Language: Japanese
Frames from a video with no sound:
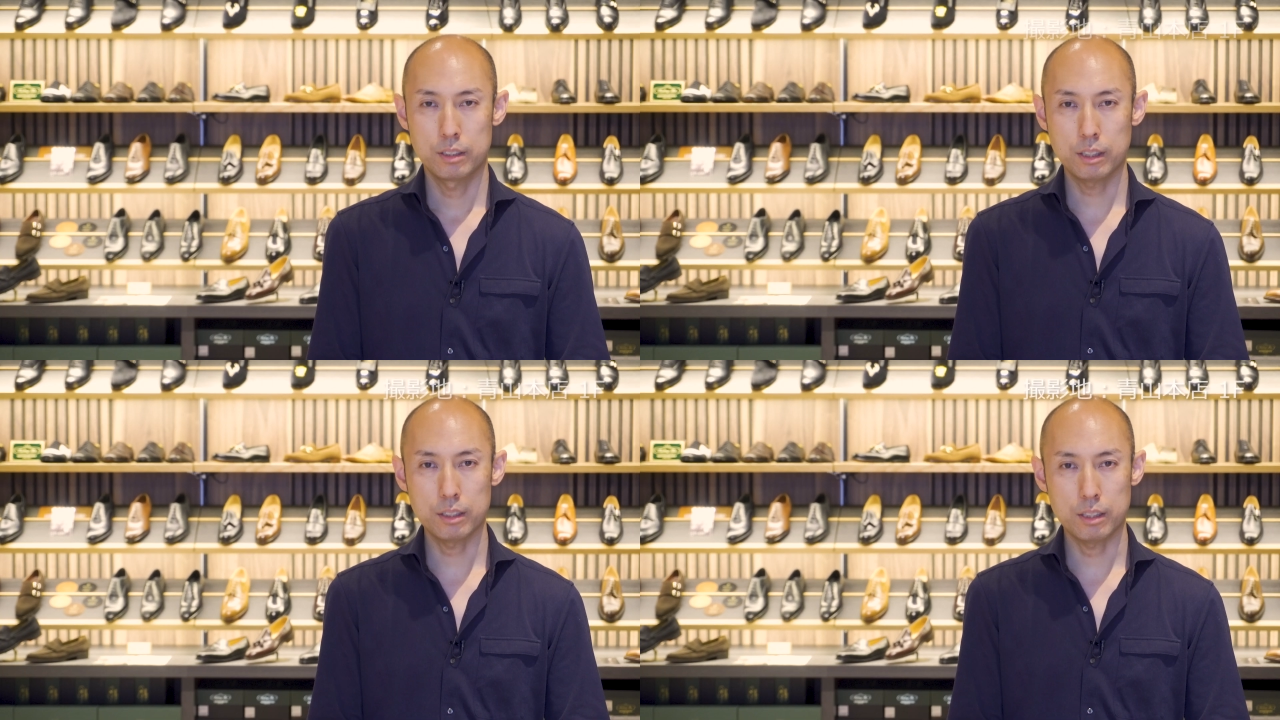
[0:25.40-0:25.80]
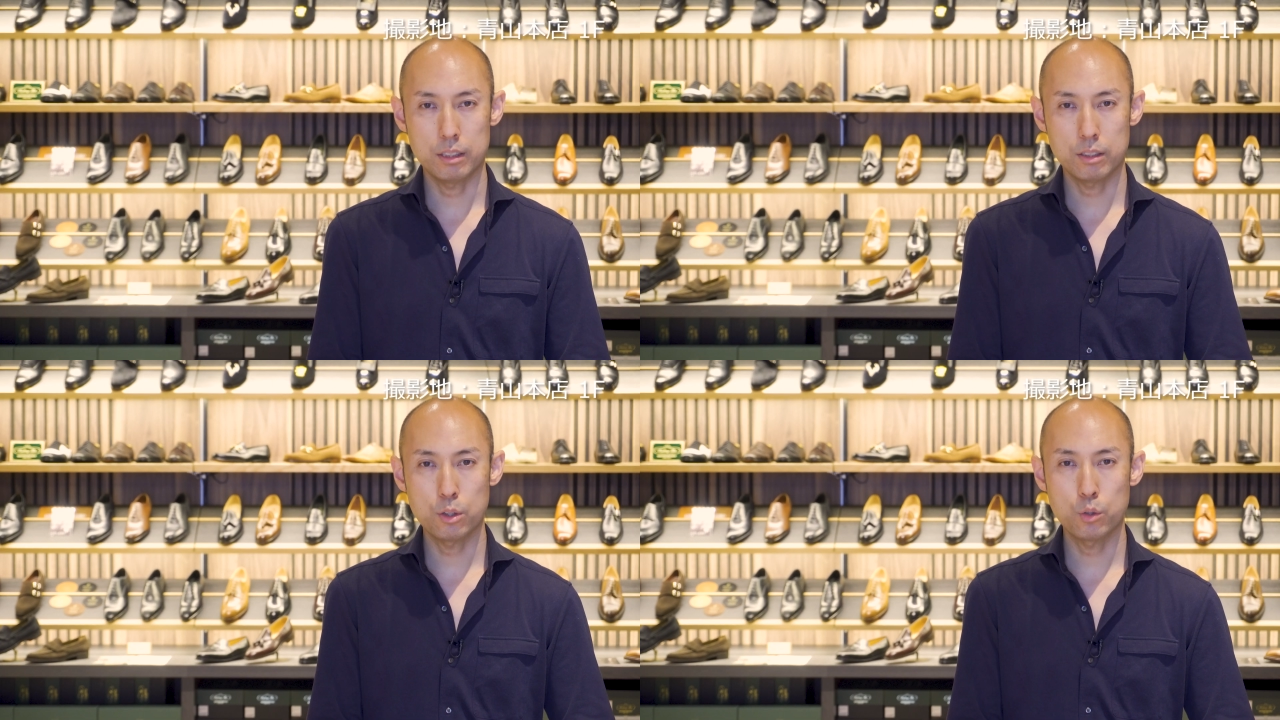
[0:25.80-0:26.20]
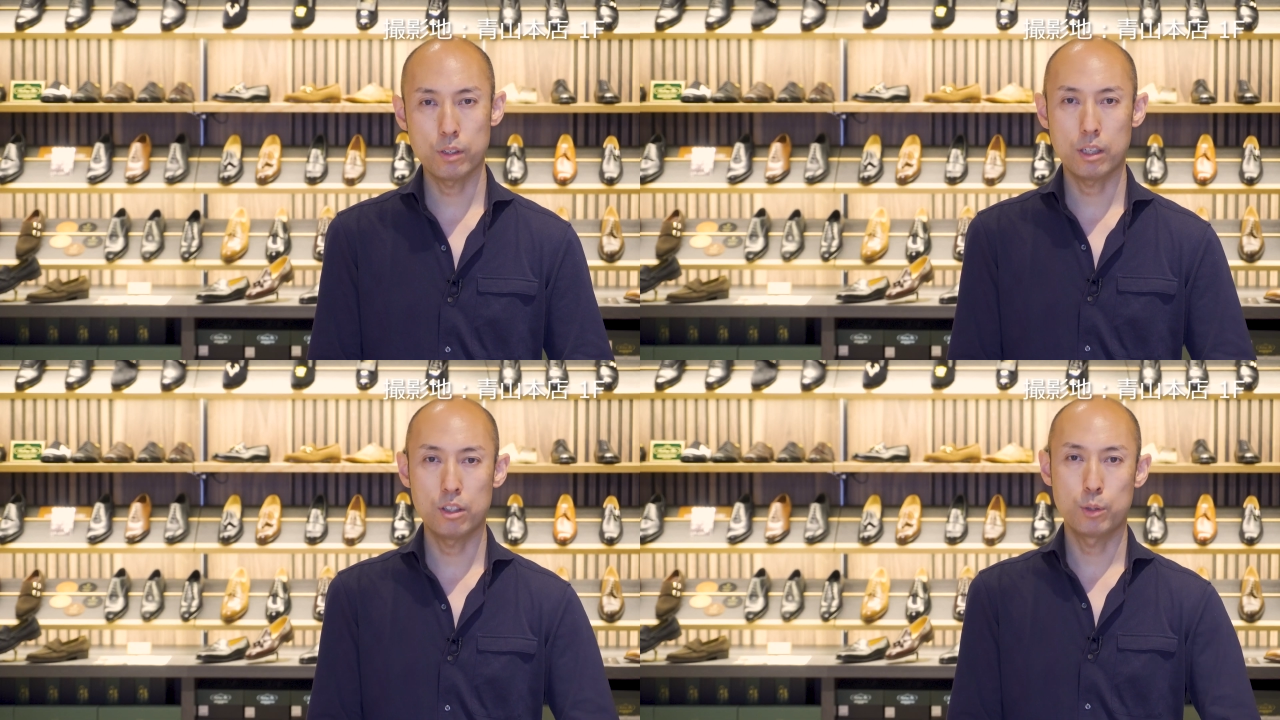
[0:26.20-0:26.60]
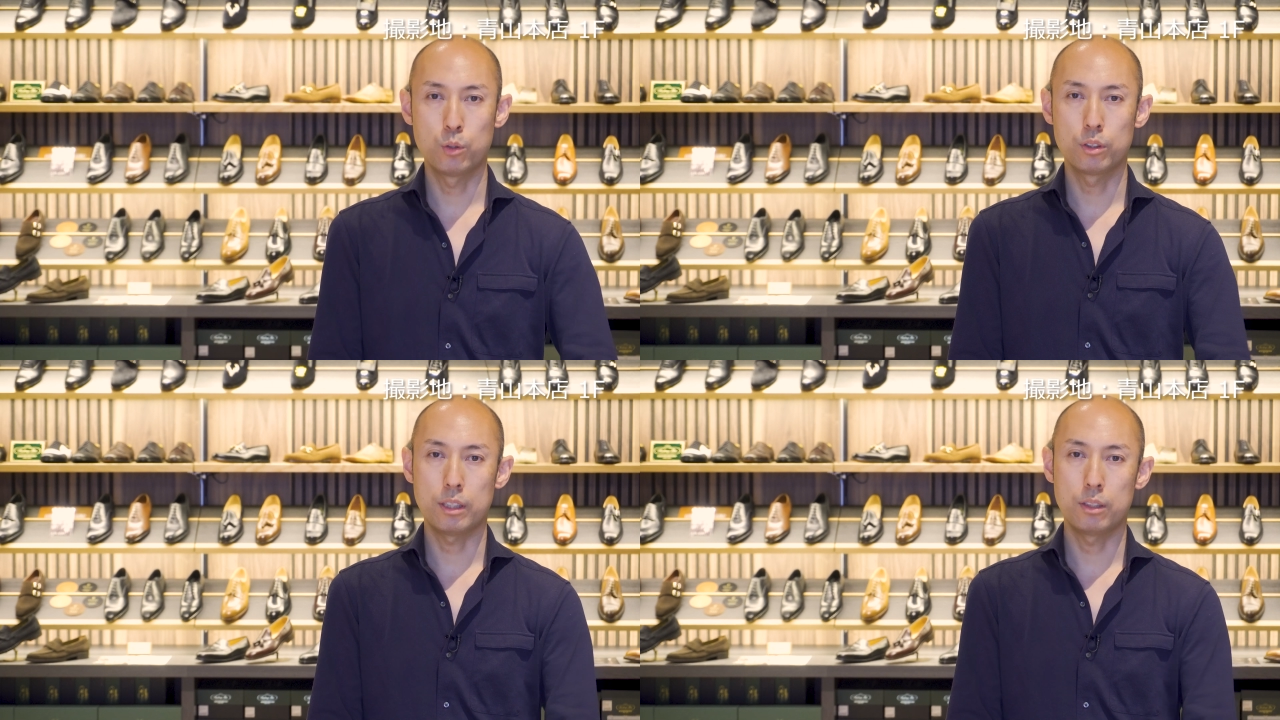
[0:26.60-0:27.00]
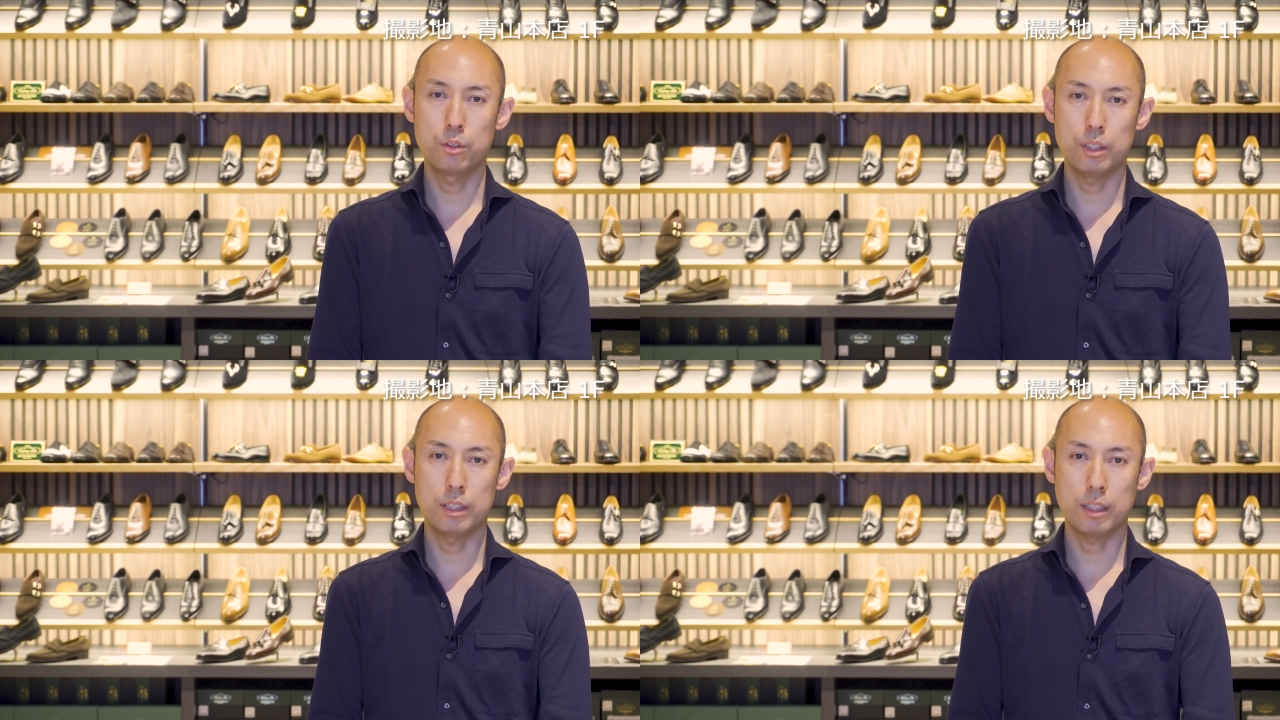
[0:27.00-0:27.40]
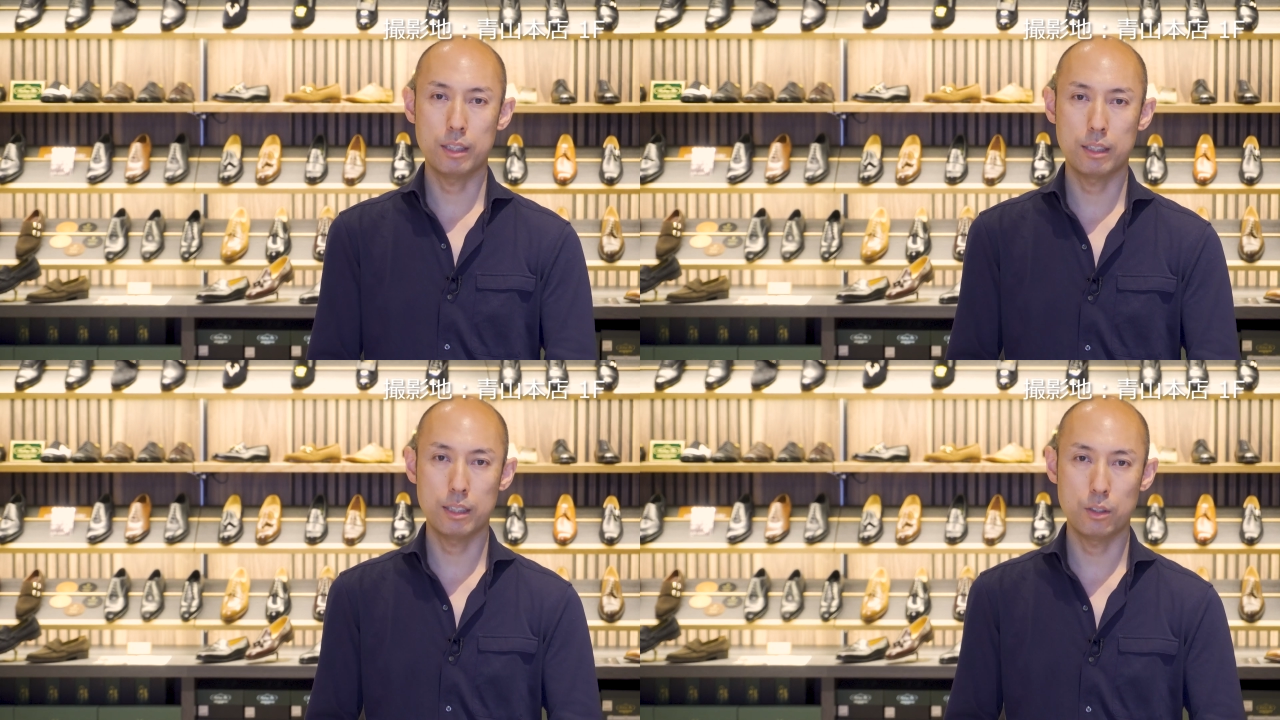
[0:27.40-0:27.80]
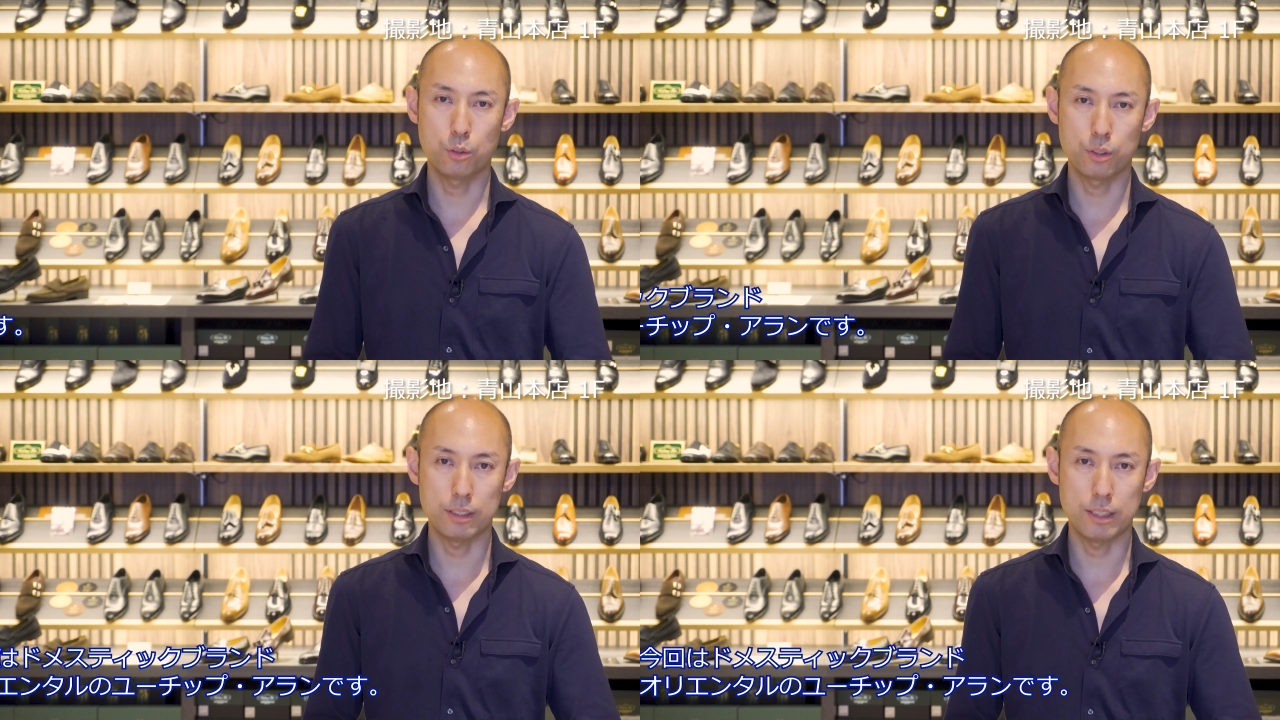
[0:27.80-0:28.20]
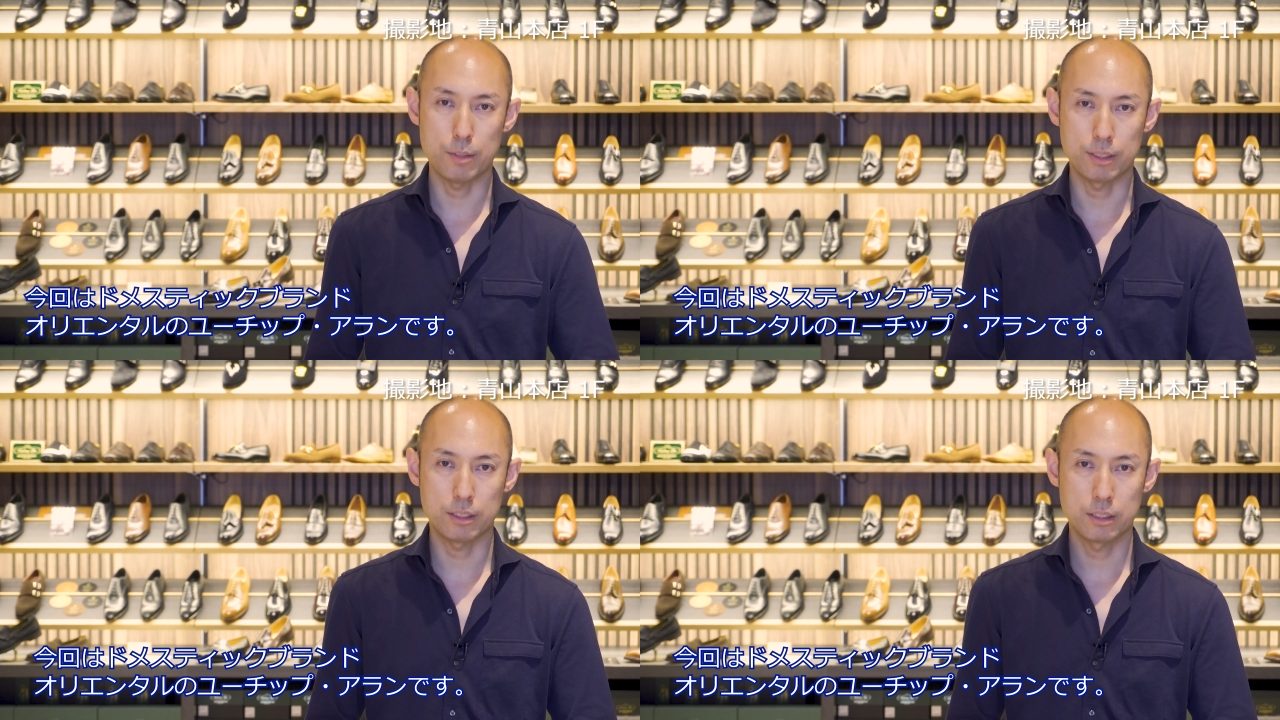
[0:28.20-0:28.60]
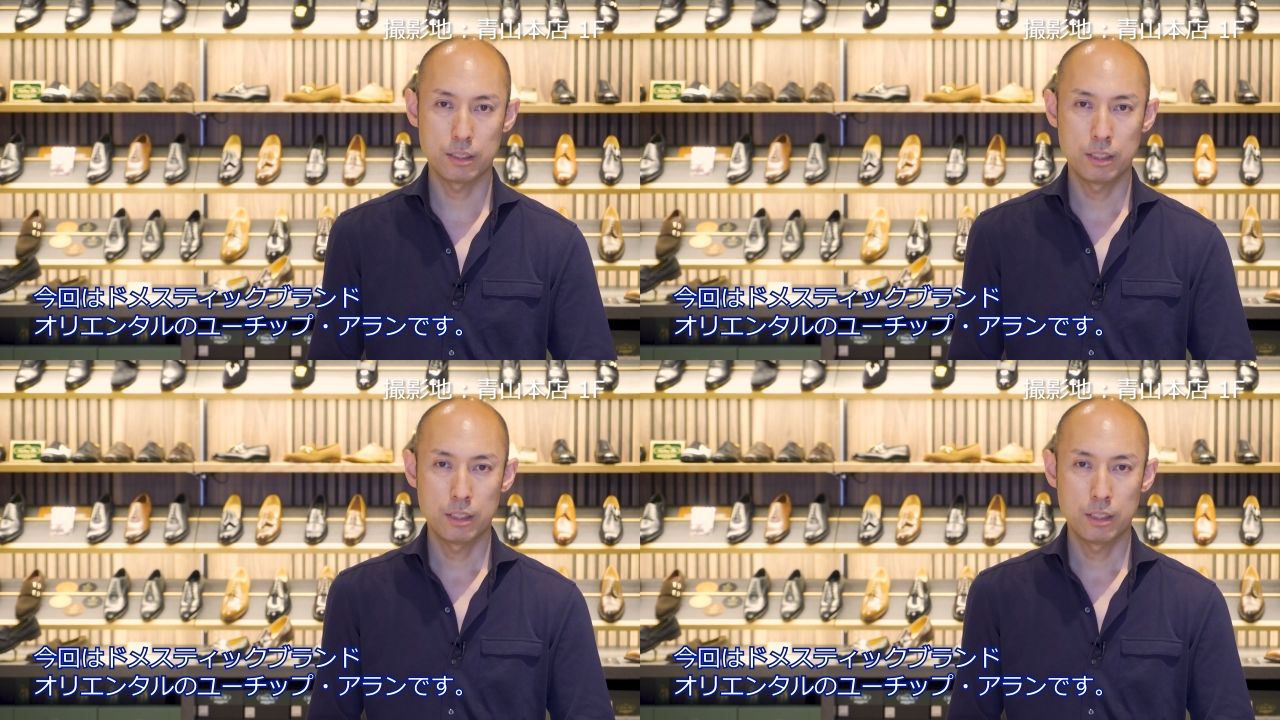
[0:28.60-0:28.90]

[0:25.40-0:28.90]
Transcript: さて、今日は青山本店の1階からお届けしています。